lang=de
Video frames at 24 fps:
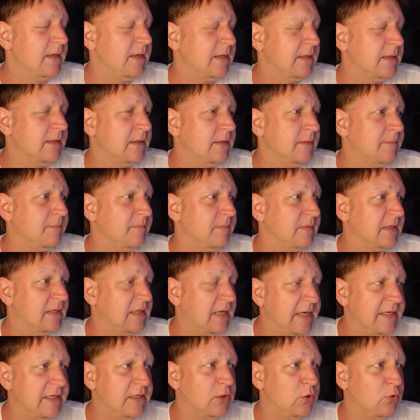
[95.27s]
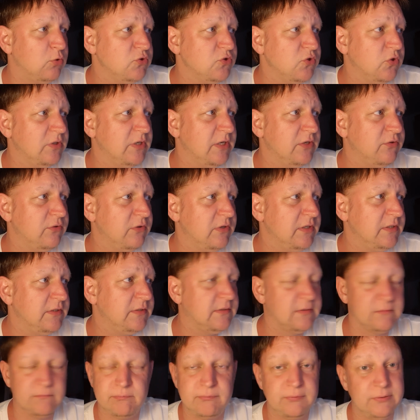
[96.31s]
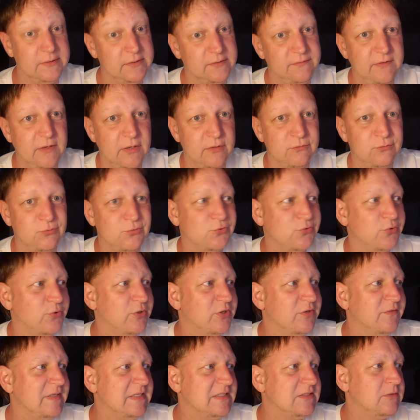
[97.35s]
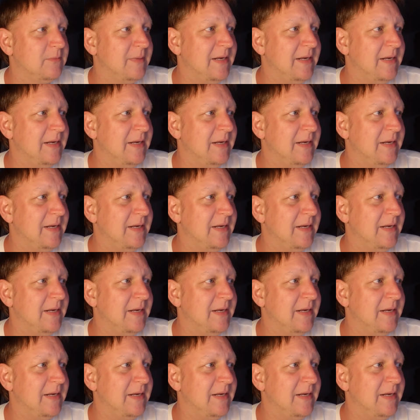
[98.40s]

Ähm, keine Goldzone natürlich, das wäre zu schön gewesen.